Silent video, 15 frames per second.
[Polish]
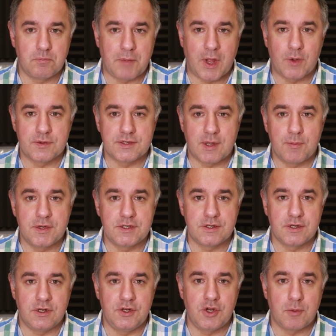mająca
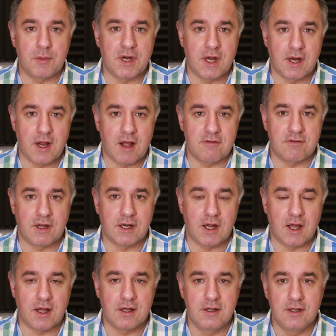być linią rękawa
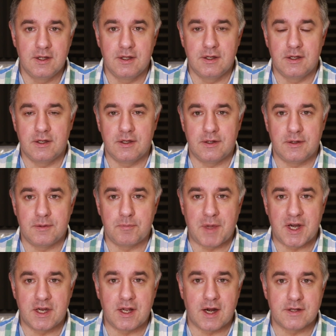na e,
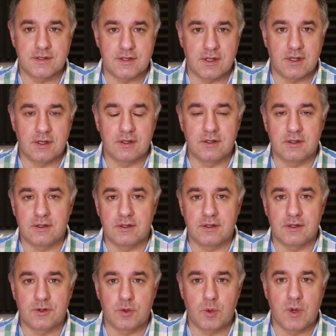marynarce
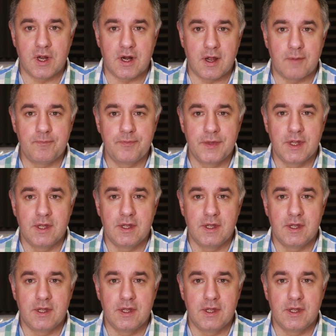e, Krugera